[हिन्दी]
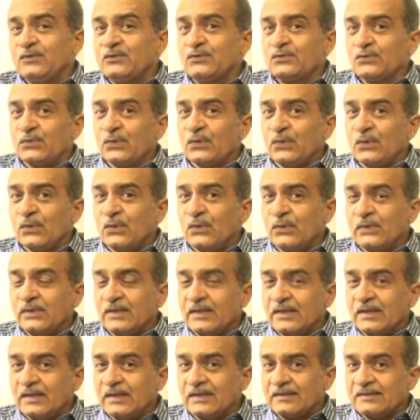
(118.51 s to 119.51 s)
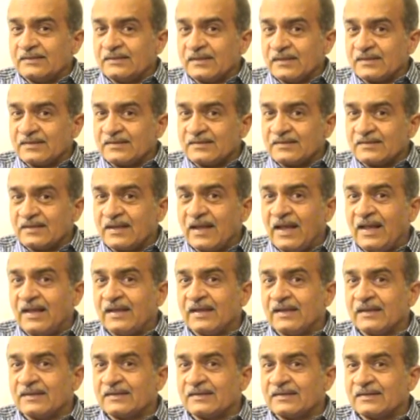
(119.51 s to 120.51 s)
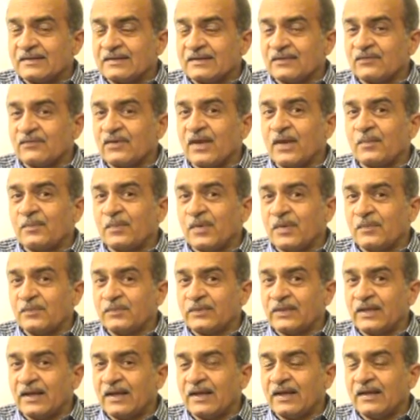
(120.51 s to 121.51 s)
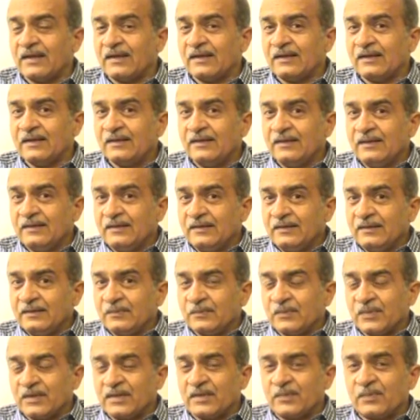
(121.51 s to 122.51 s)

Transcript: जो ये संस्था हैं जैसे व्यापम था मध्य